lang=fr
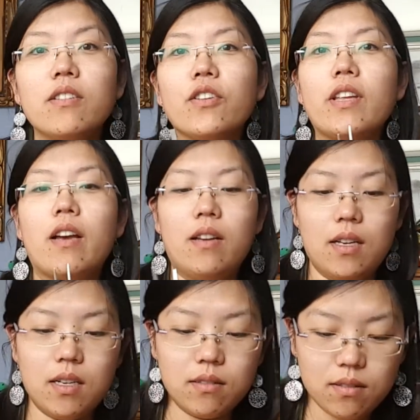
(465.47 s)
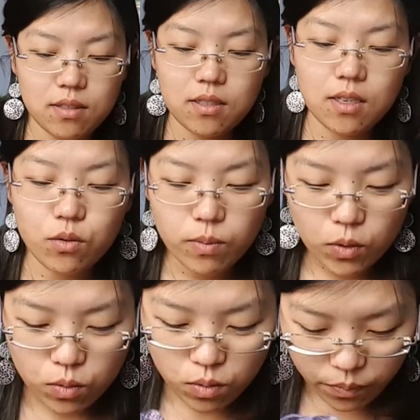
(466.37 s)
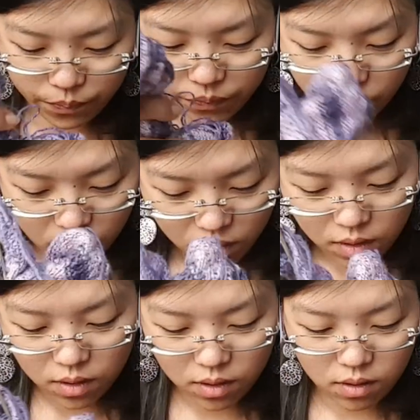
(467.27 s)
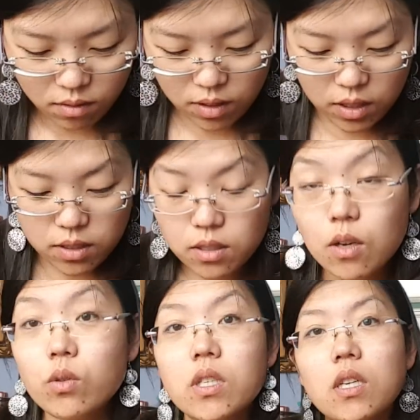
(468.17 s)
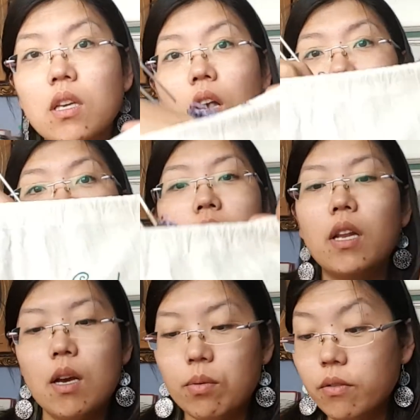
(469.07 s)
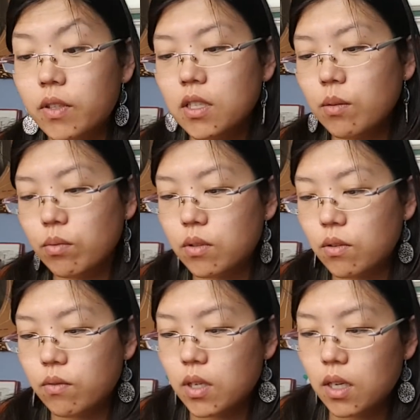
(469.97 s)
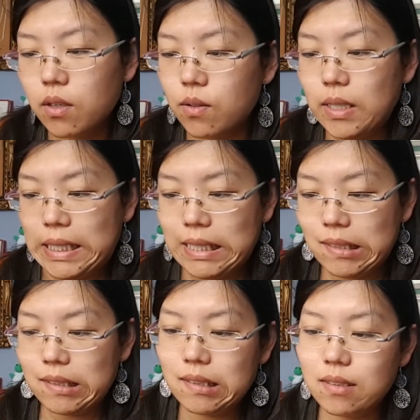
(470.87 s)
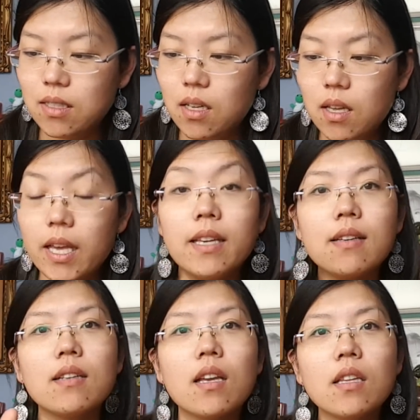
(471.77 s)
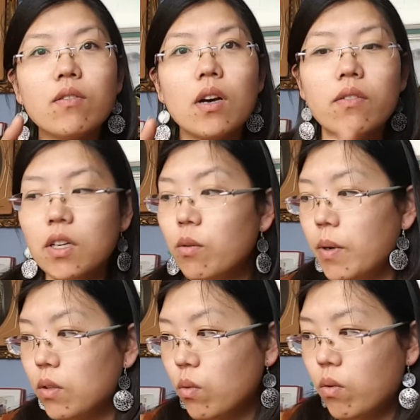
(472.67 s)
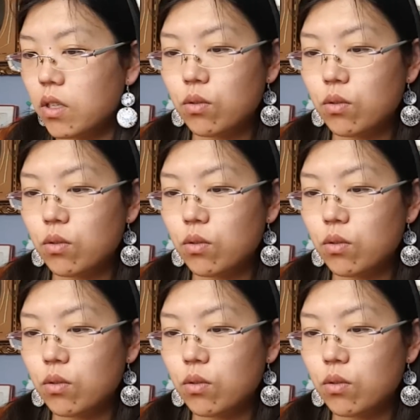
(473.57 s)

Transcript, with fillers: Il y en a un là, ça c'est le numéro 2. Et ça sera aussi un modèle improvisé, puisque voilà. Euh, et ça n'a rien à voir avec le patron. Hein.